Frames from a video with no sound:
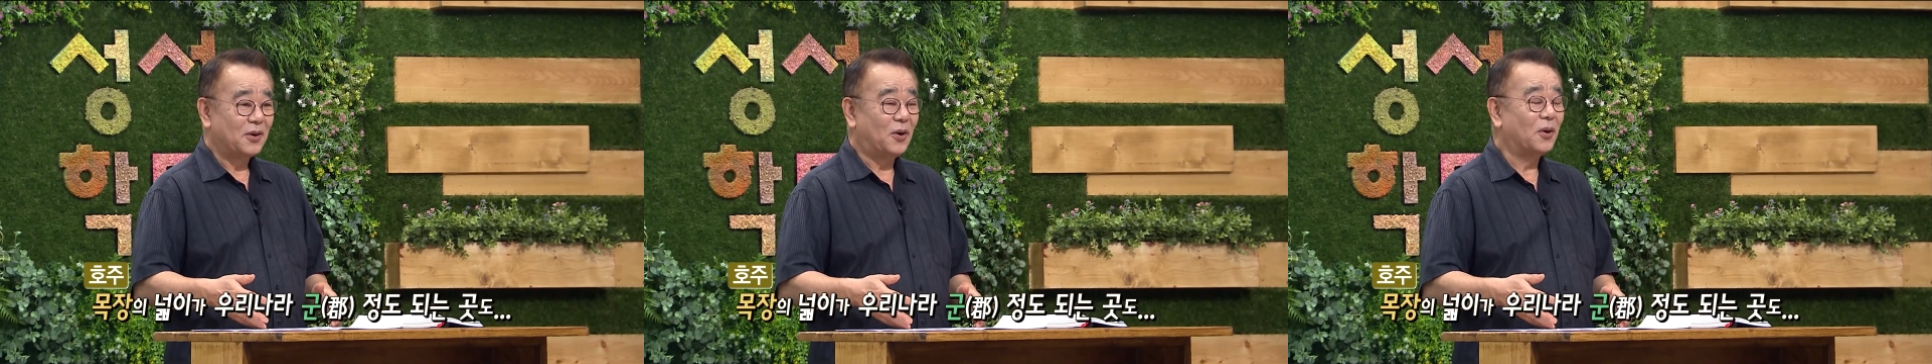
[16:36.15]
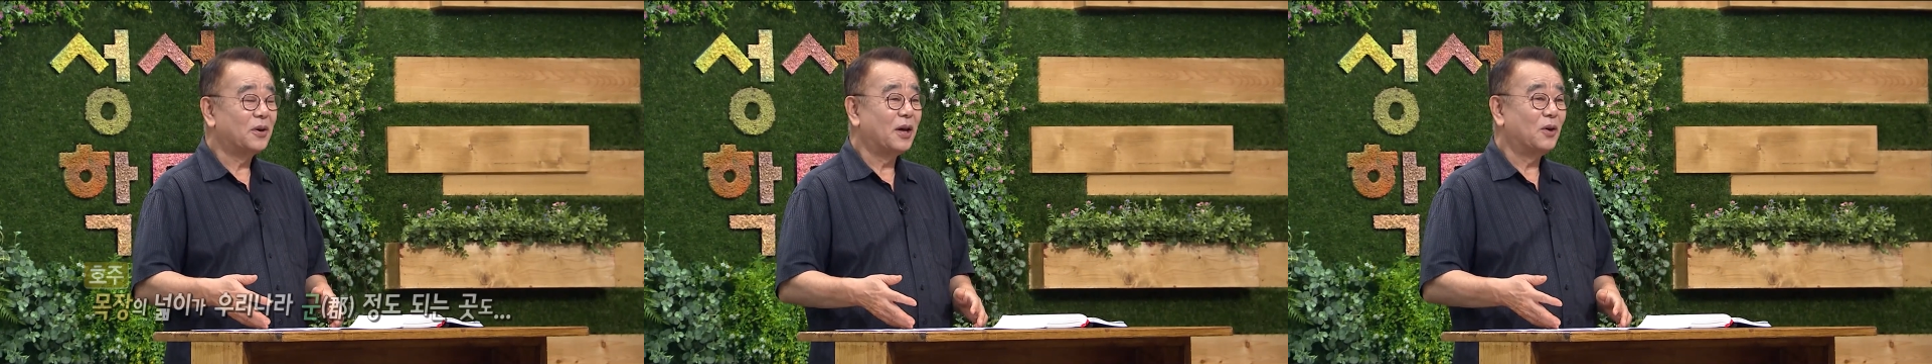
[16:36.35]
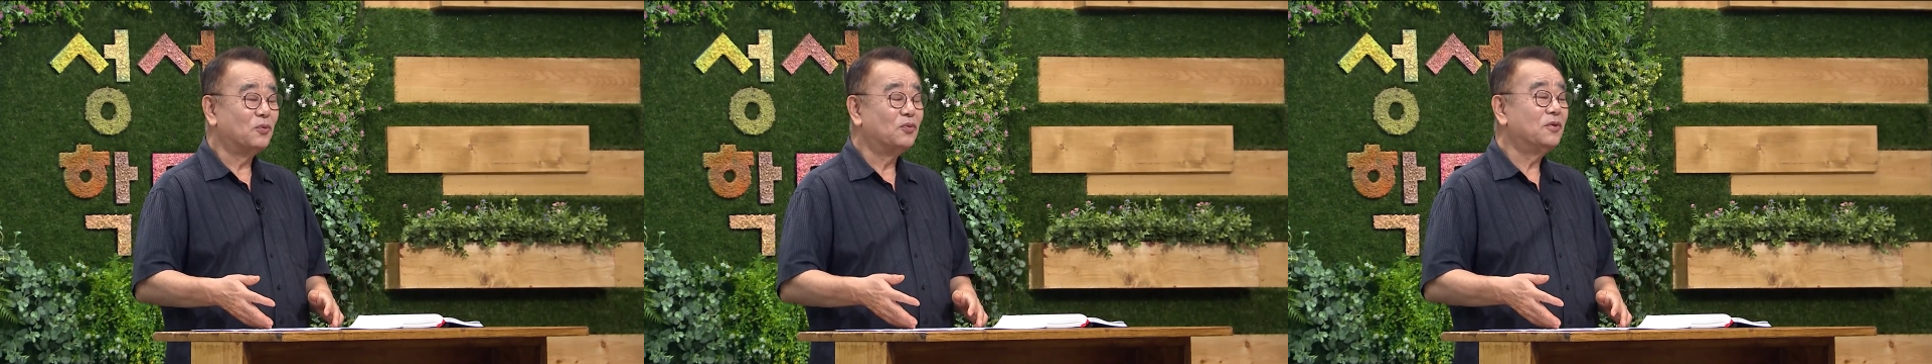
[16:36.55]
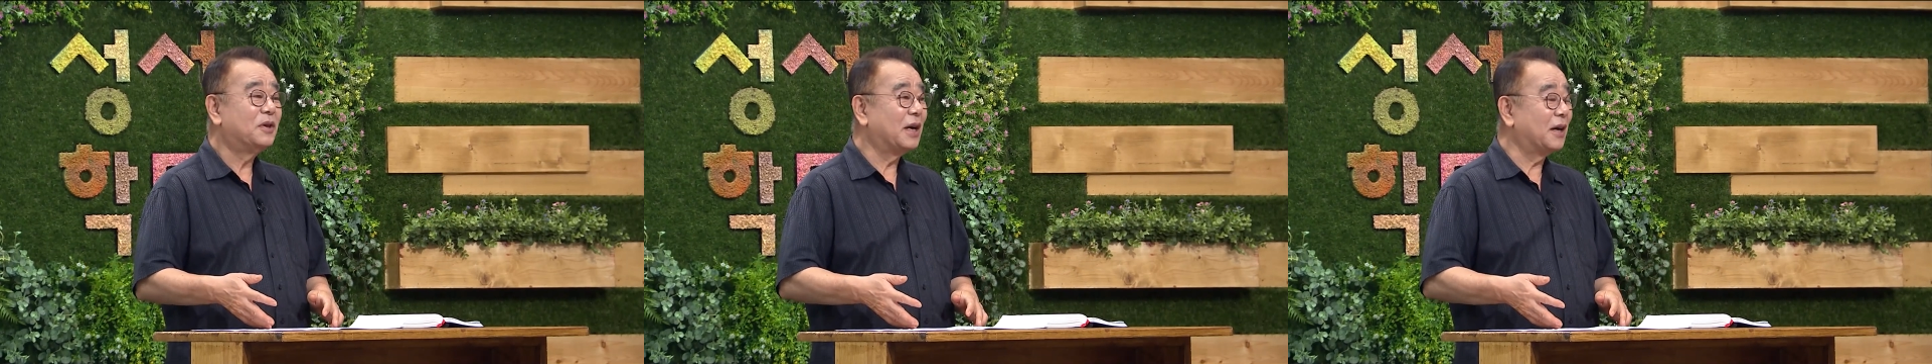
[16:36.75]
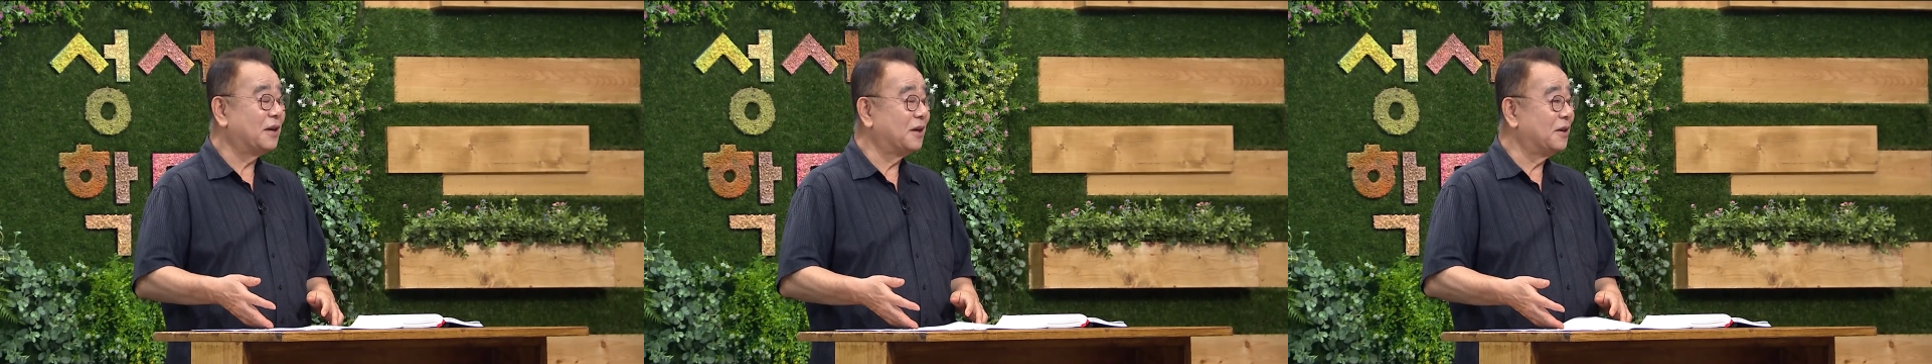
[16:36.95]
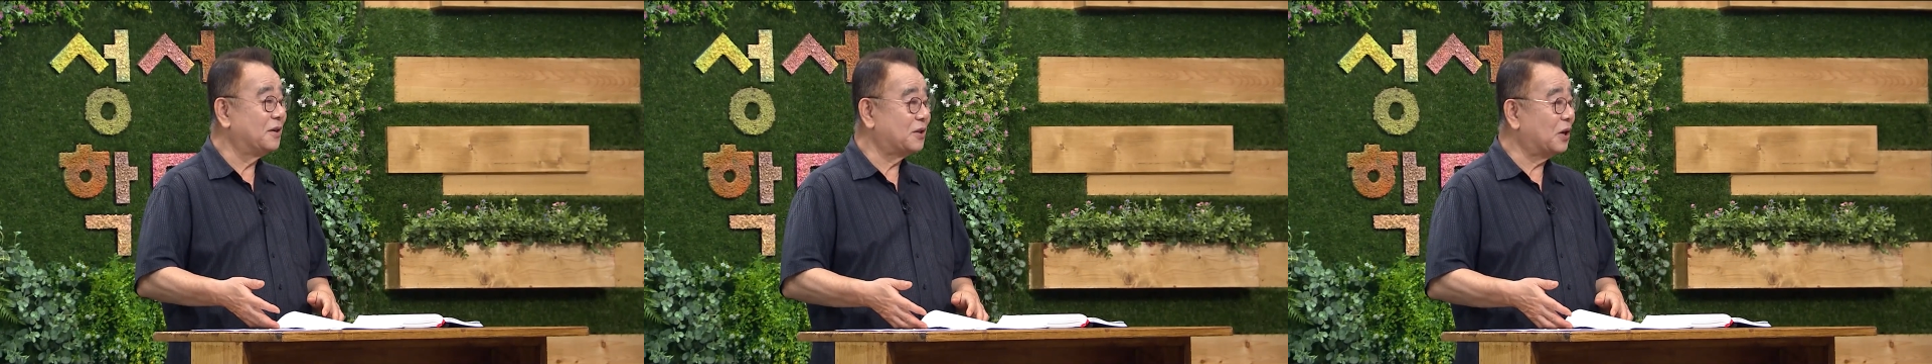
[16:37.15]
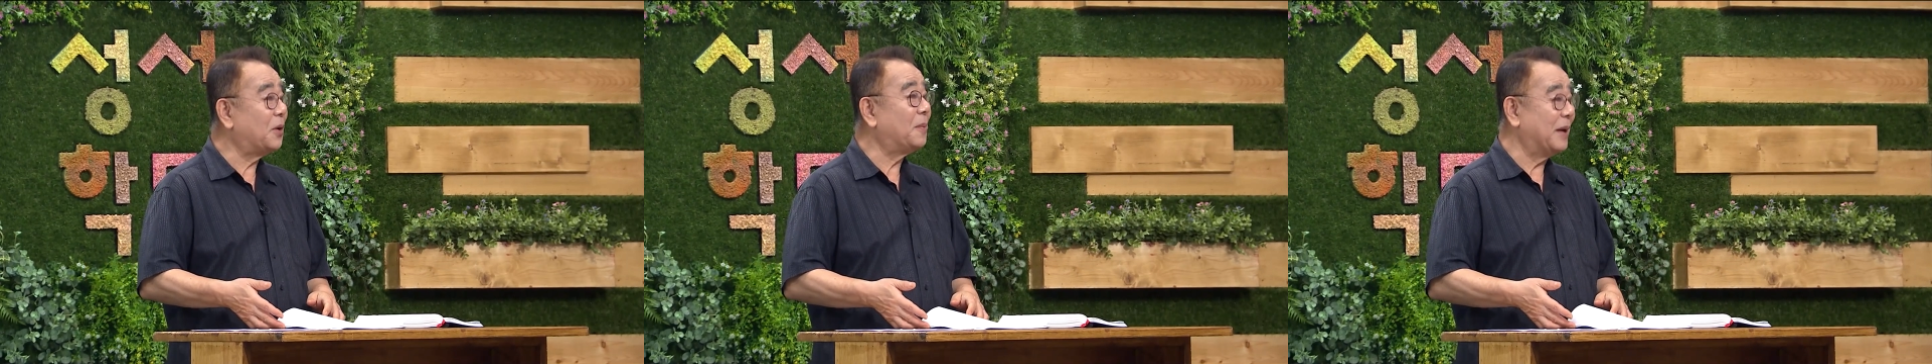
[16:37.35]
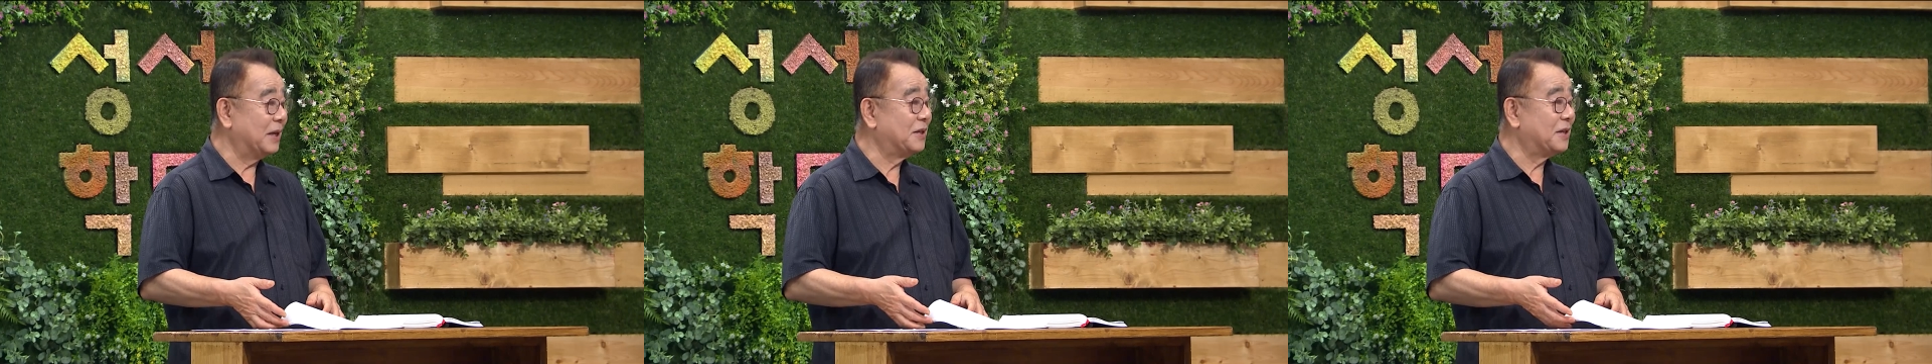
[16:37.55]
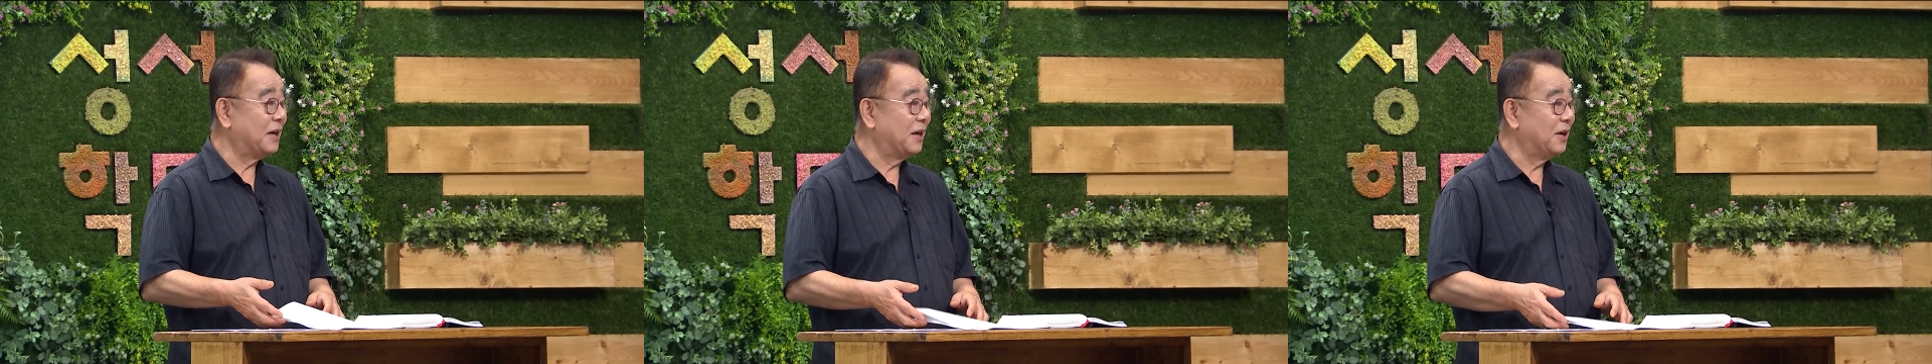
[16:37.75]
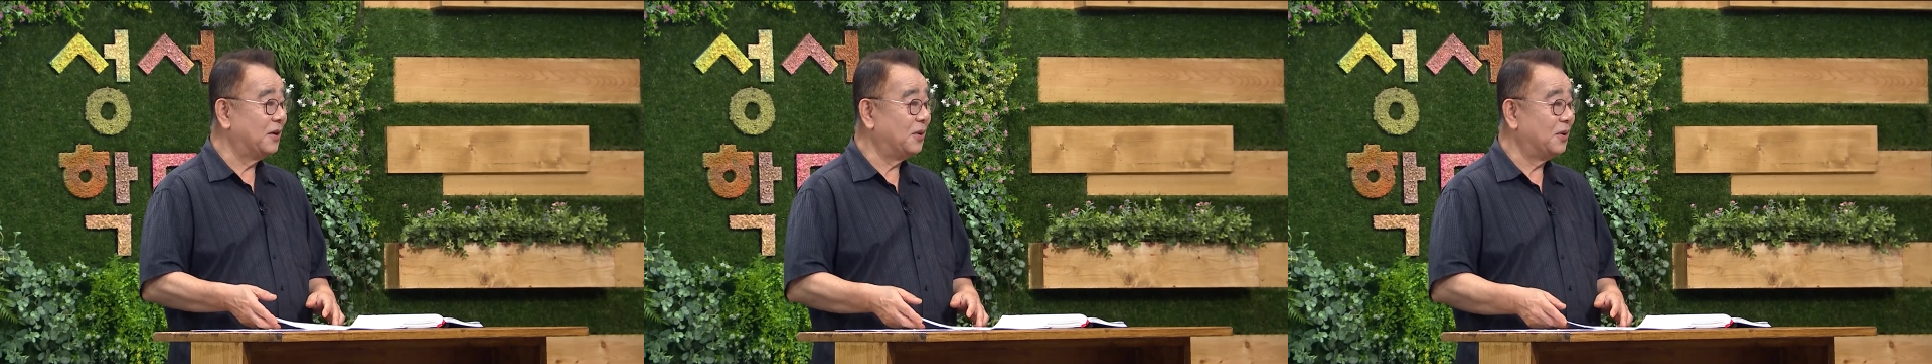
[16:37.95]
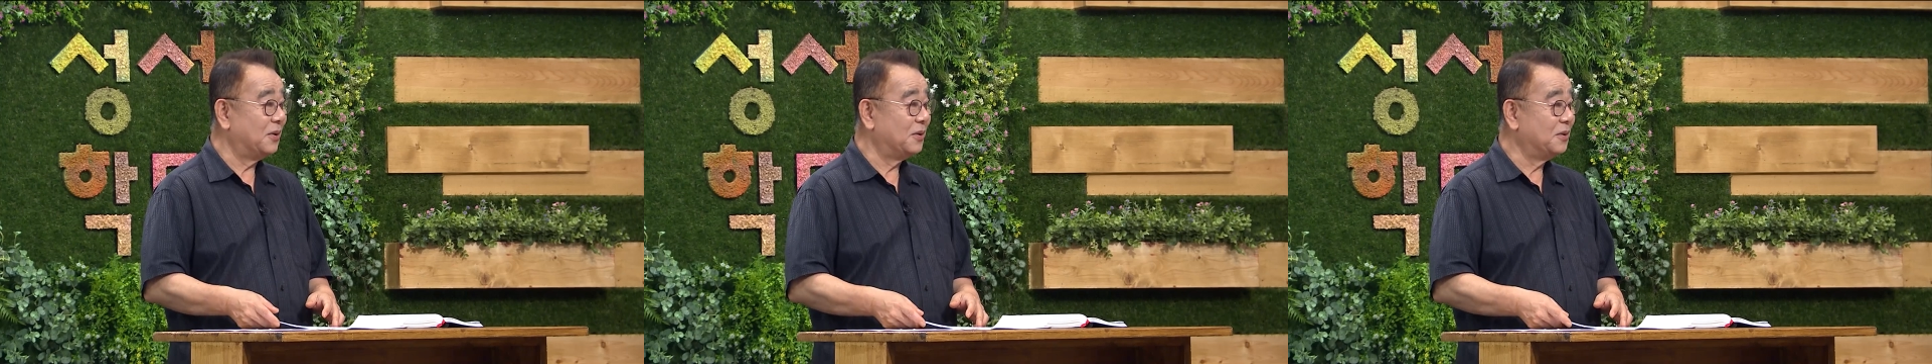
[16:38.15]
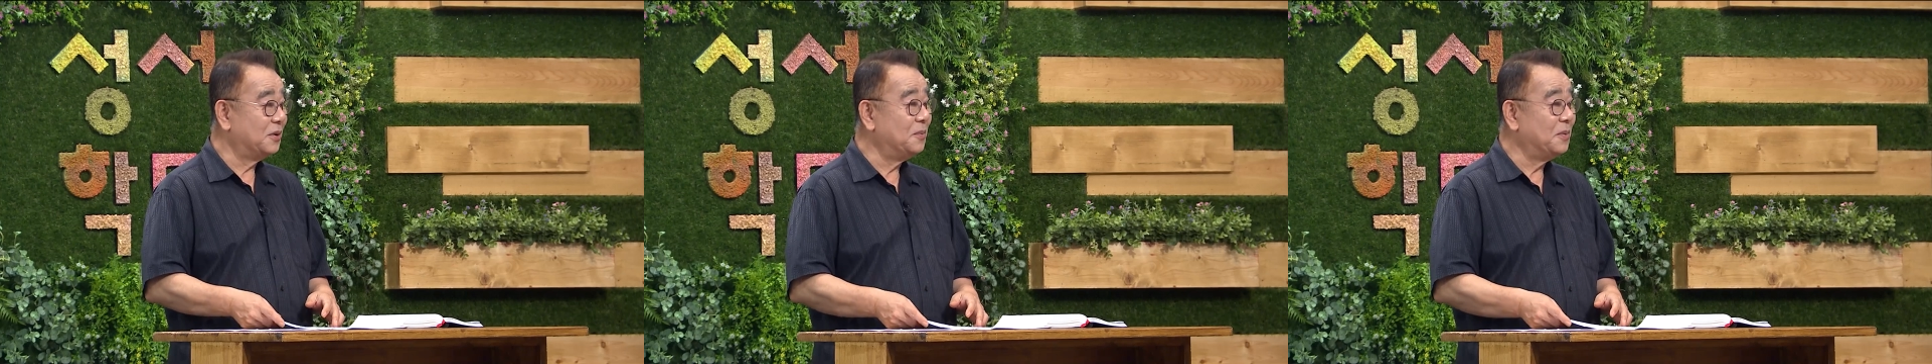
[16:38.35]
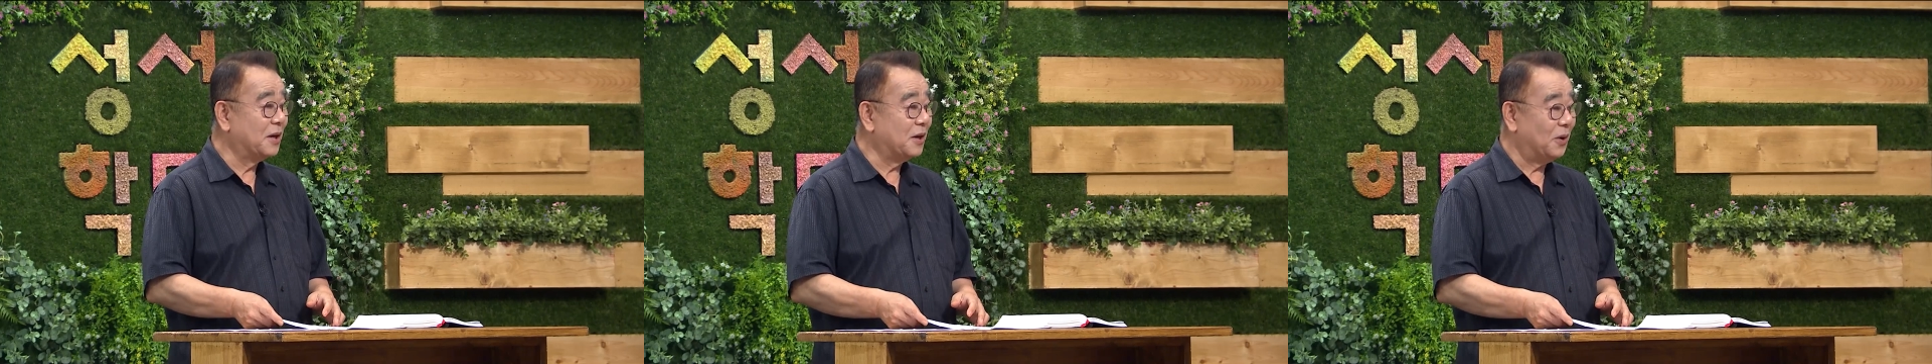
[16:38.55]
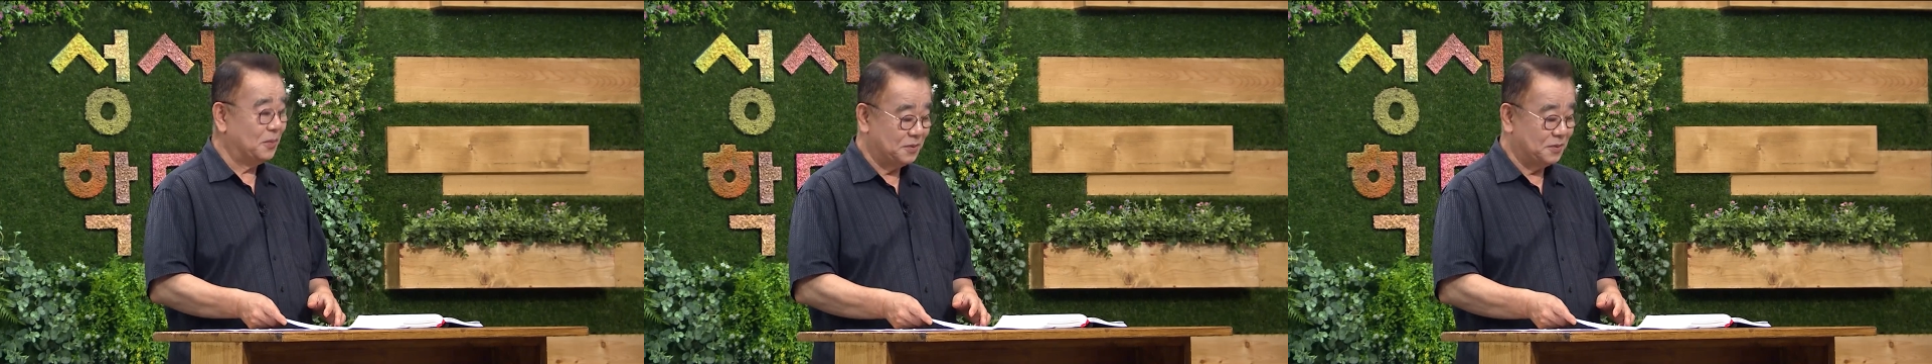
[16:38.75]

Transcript: 거기에 울타리를 쳐봤자요. 그렇죠, 의미가 그렇죠.